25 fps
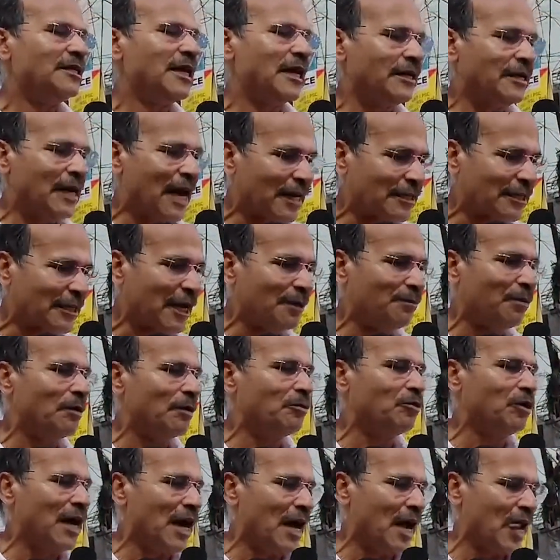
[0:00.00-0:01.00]
যে
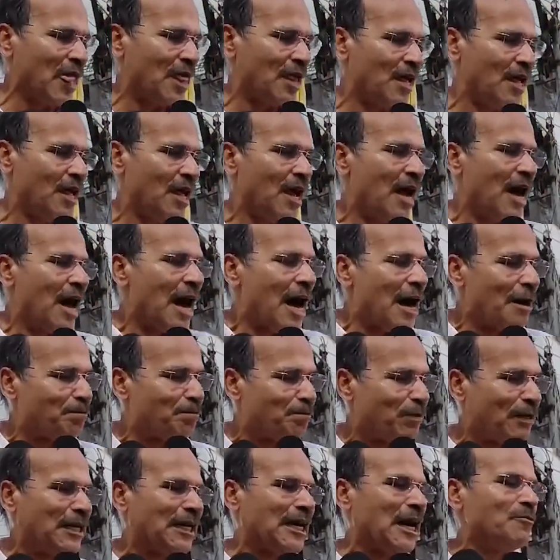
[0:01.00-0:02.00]
ডাক্তারবাবুরা
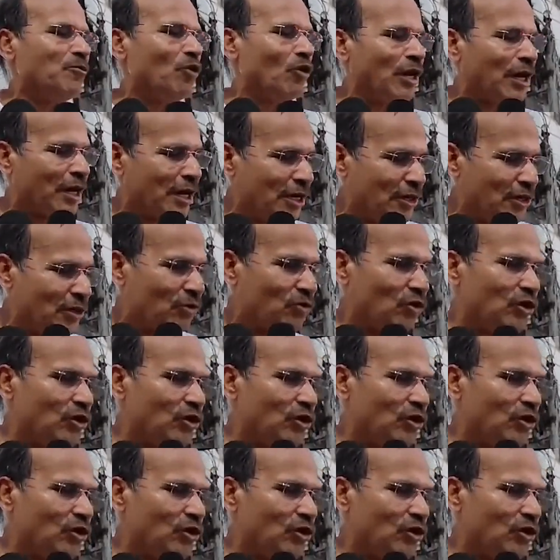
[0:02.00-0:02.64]
আপনাদেরকে আমি অনেক কিছু